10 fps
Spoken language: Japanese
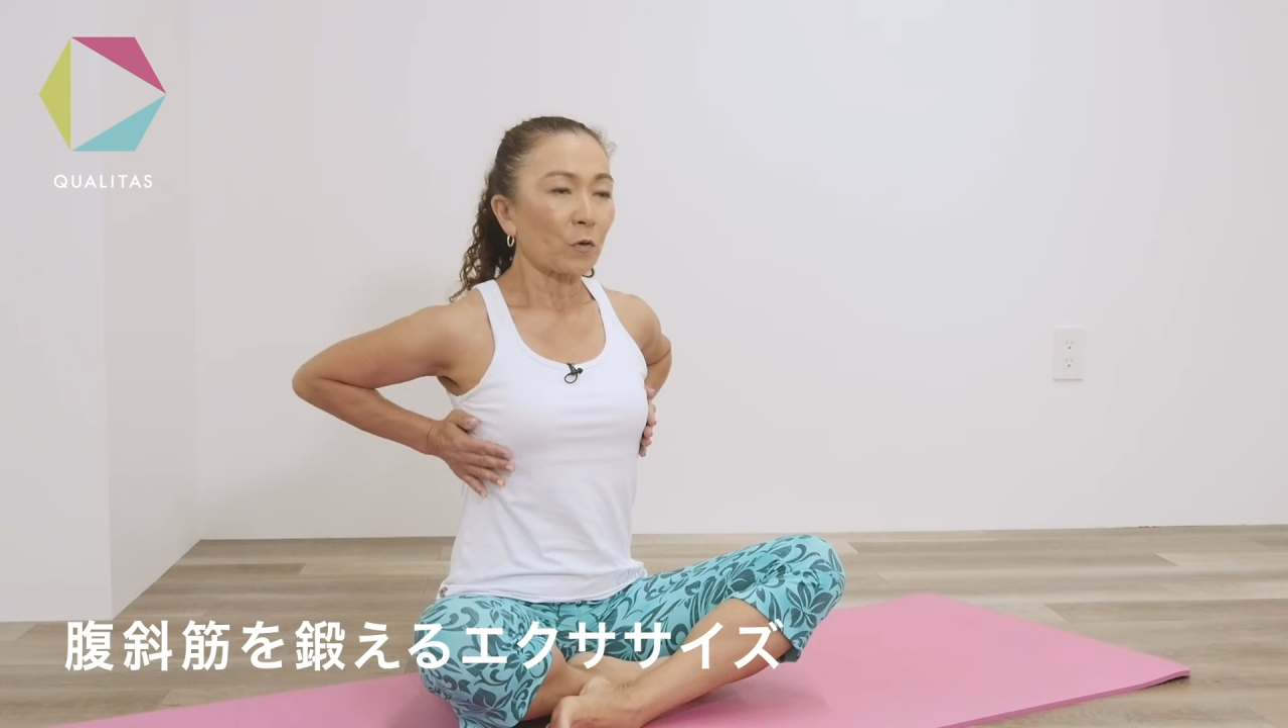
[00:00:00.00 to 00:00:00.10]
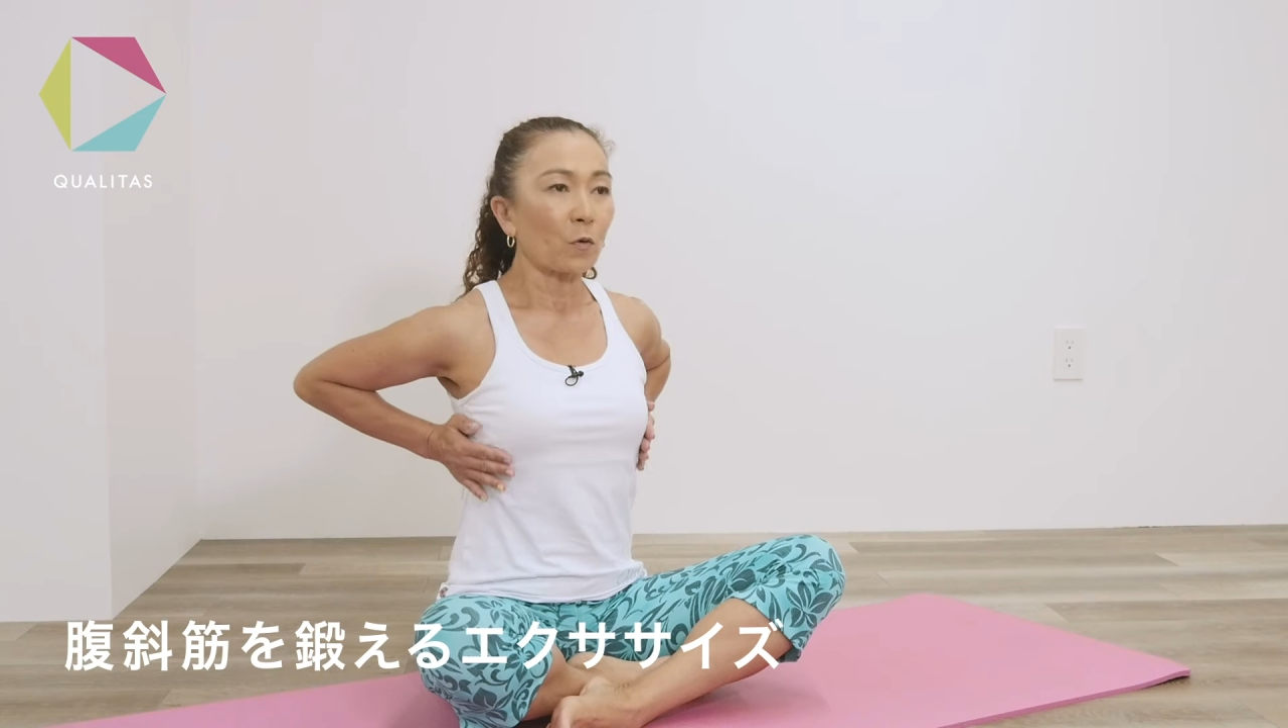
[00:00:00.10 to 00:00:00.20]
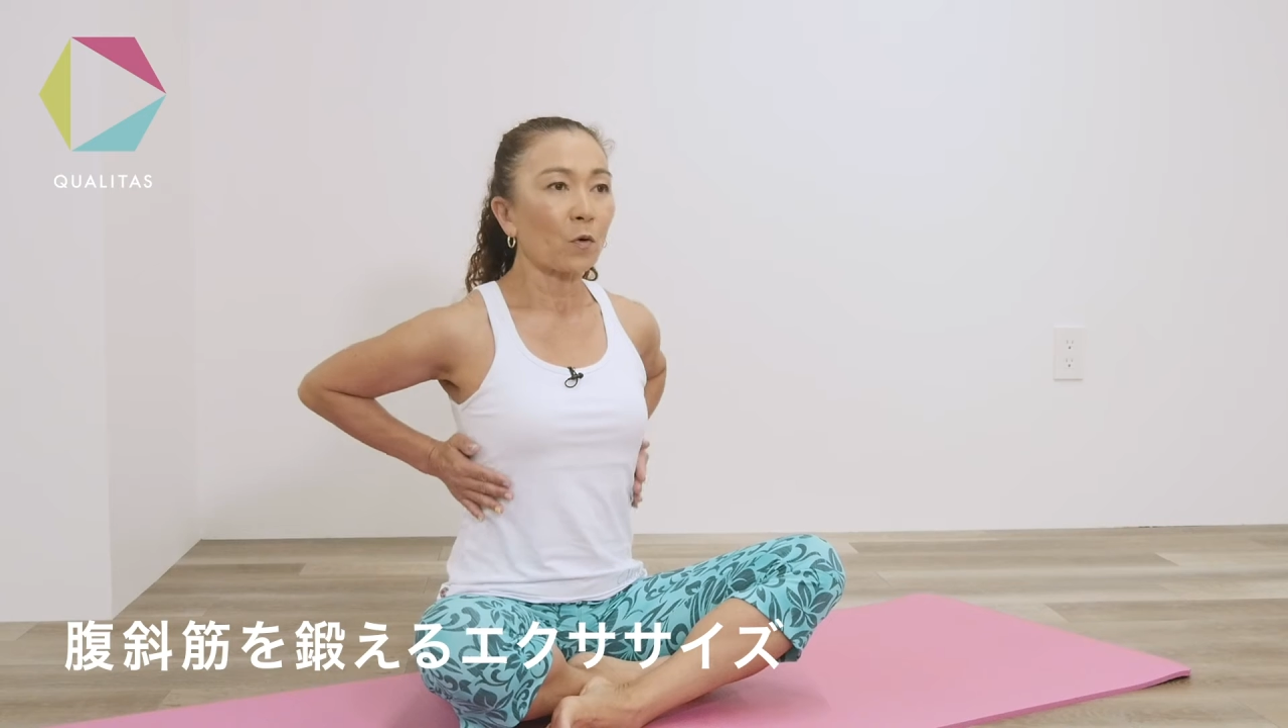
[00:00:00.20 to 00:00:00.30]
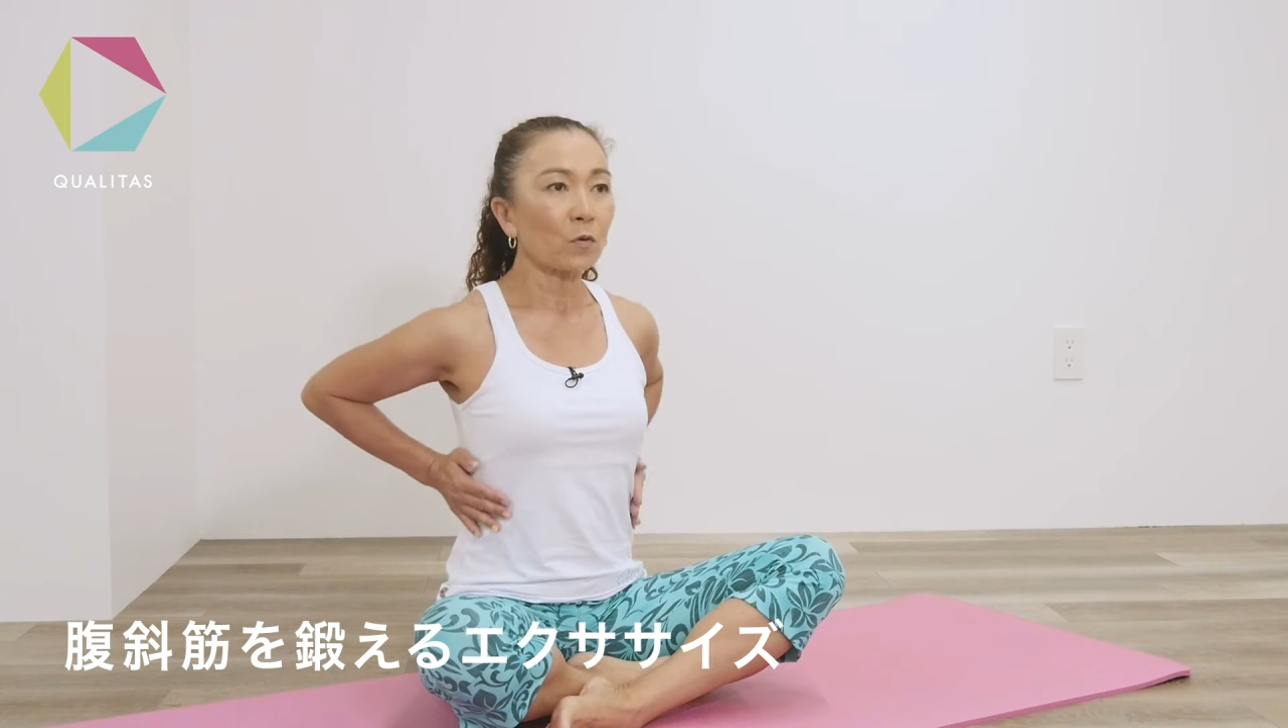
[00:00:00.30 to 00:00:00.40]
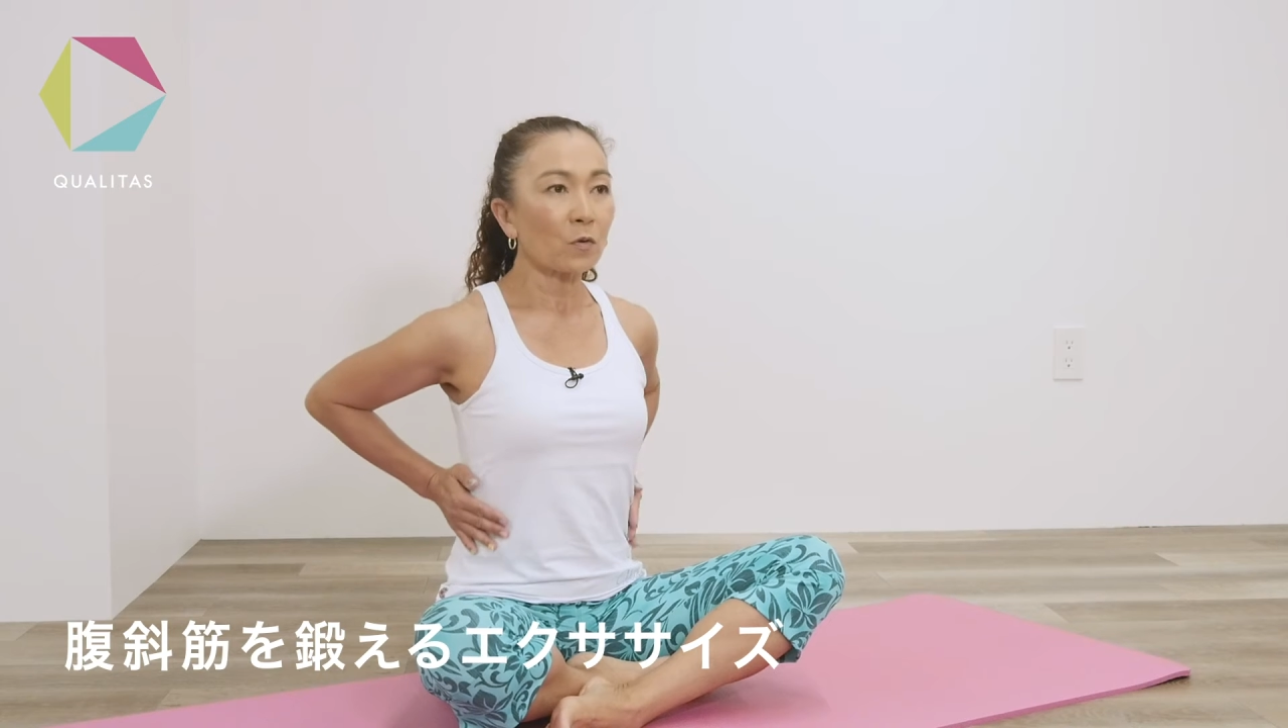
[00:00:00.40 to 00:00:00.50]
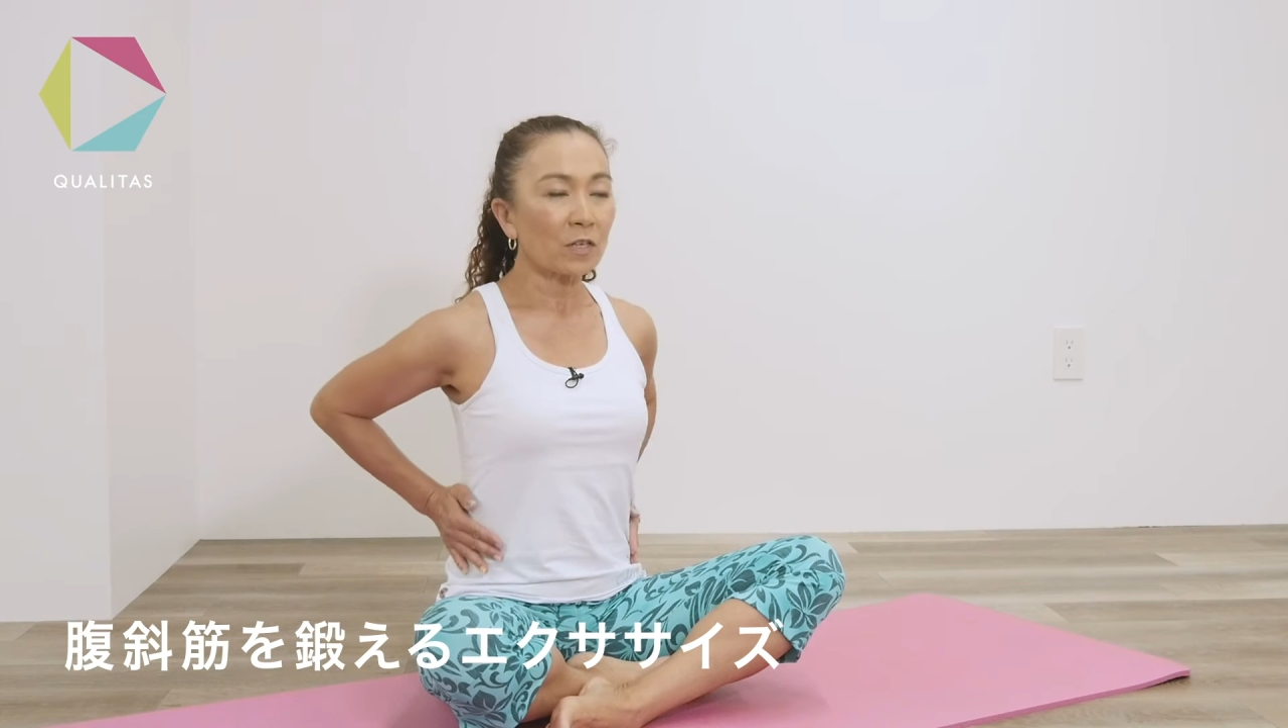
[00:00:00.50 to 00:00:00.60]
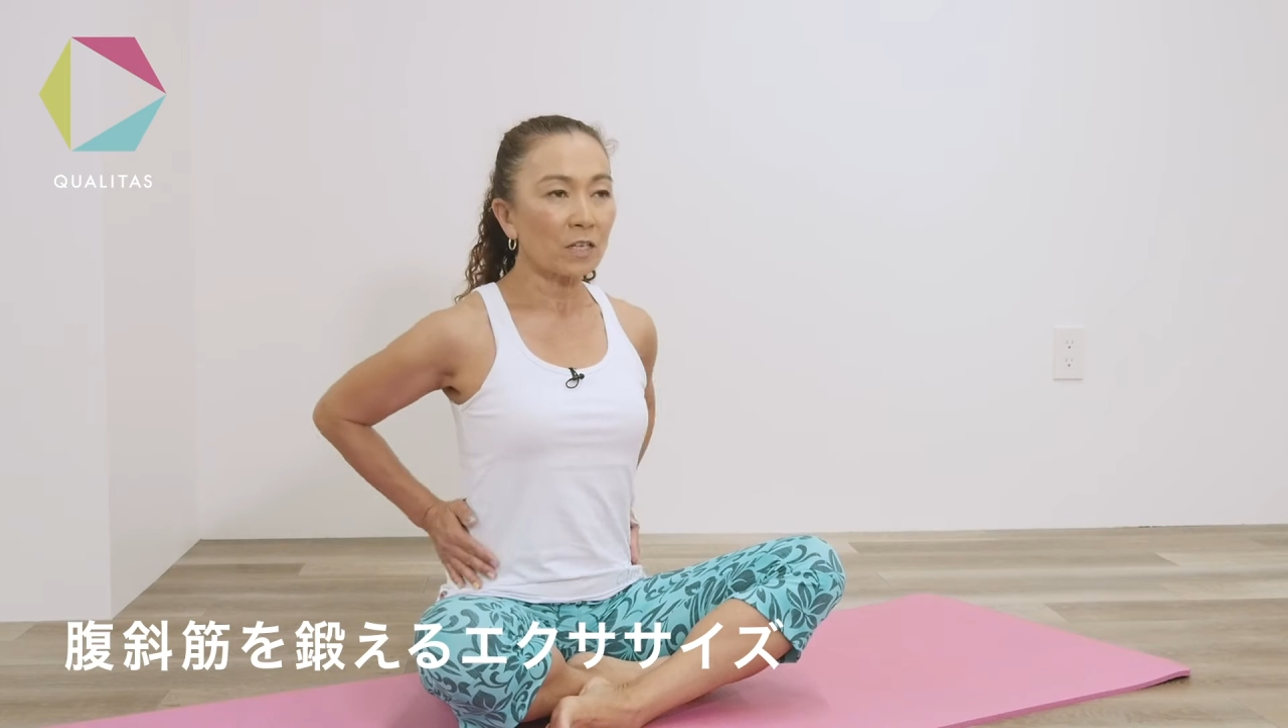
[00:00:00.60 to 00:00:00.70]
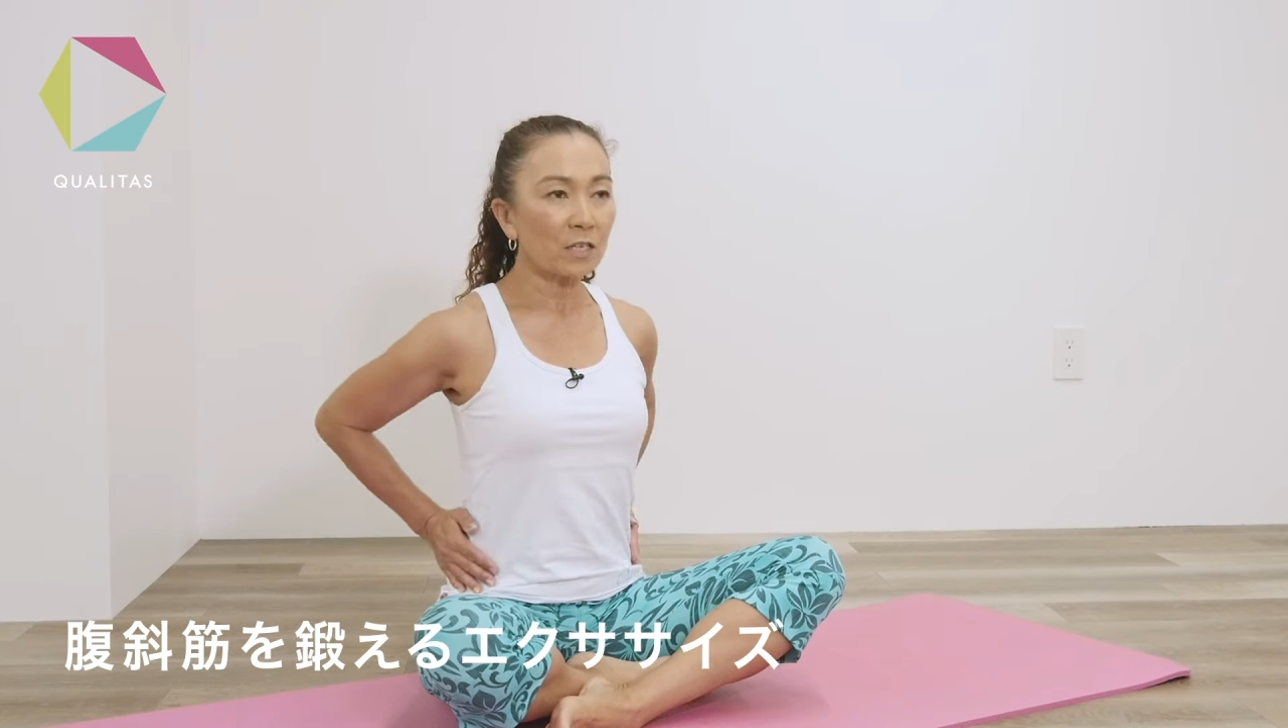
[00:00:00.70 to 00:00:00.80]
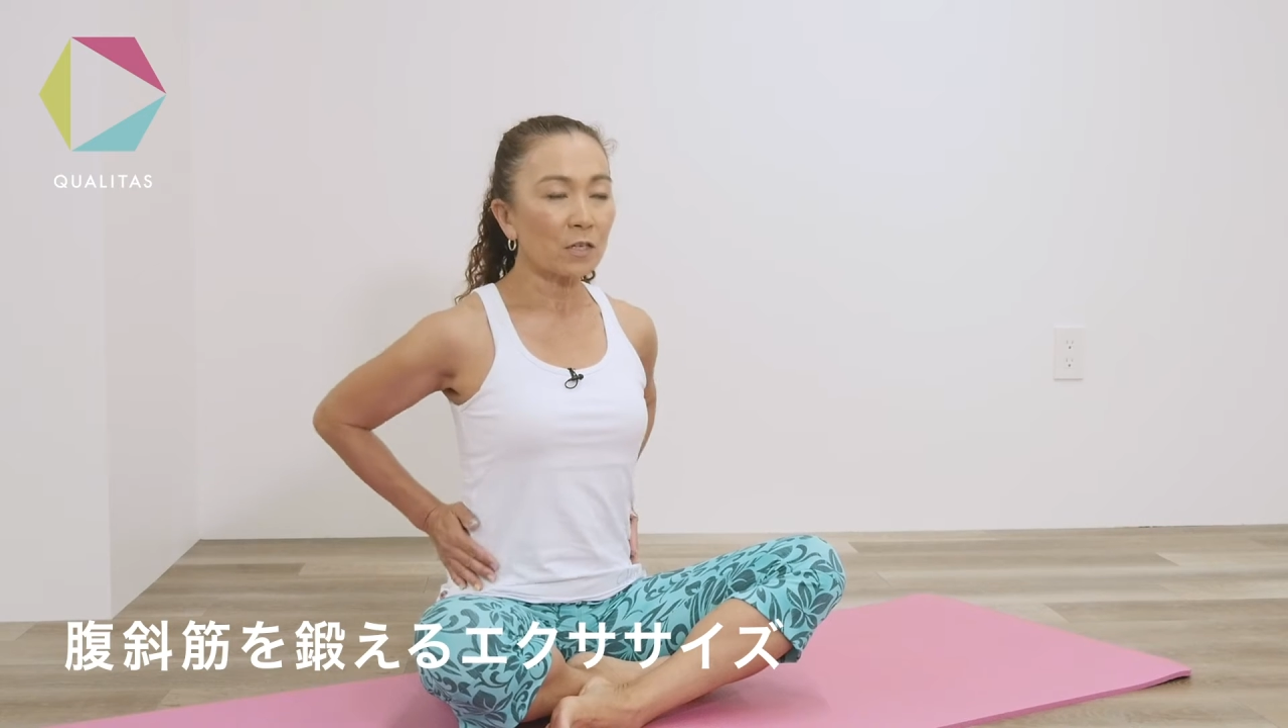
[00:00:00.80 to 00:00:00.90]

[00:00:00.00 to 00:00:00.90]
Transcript: 横の筋